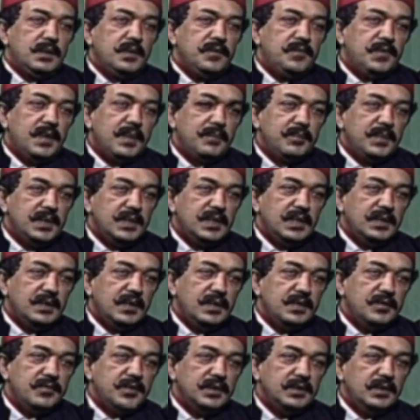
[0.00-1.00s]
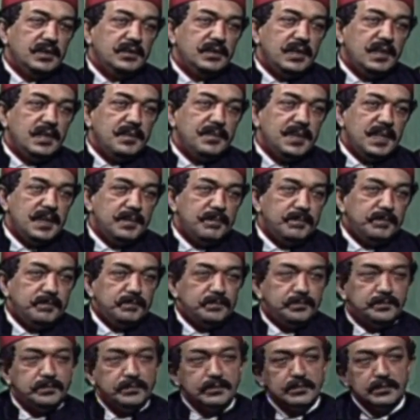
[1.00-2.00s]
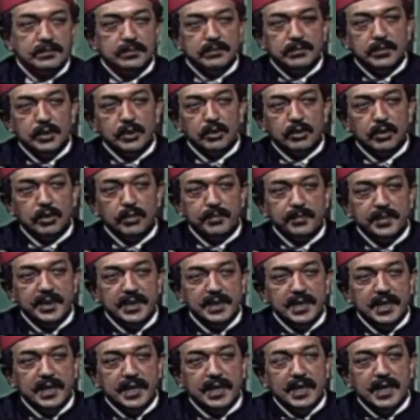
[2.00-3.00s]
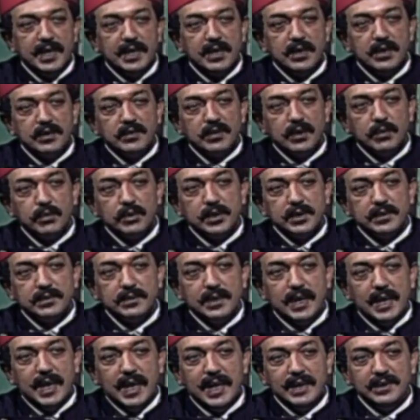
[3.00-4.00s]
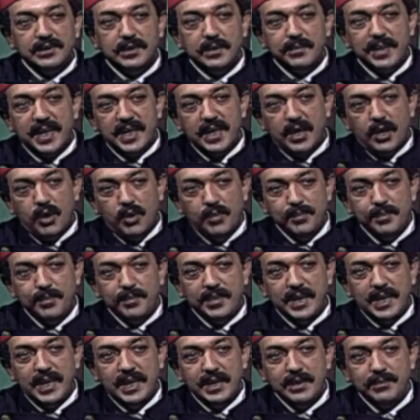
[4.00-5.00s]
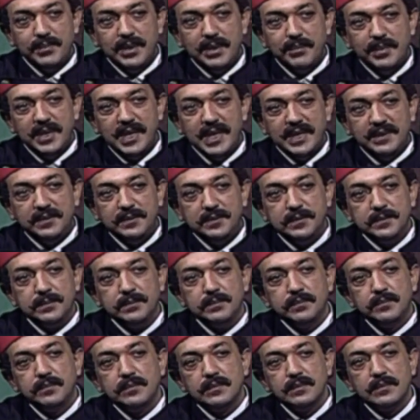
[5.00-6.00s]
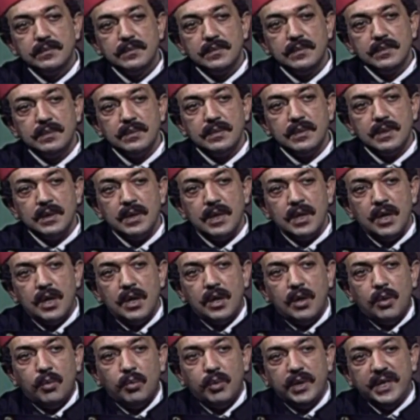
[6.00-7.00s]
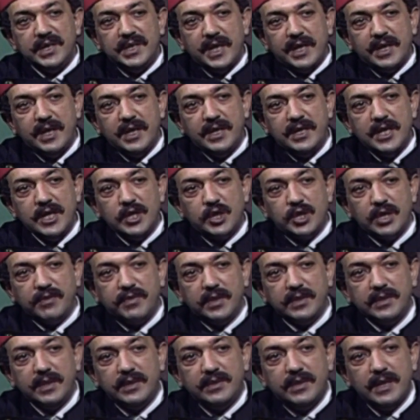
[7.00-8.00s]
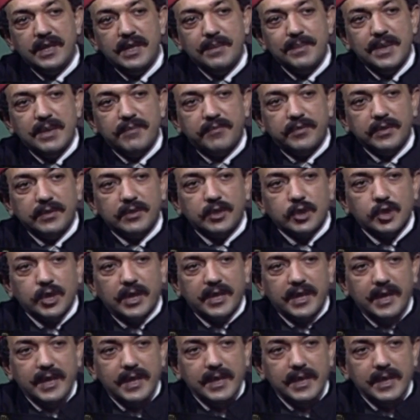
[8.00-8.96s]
نفهم من كده أن فضيلة الإمام بيطلب مننا نأجل ثورتنا لحد ما يعم العلم البلاد وإيه دخل الجيش يا فضيلة الإمام في انتشار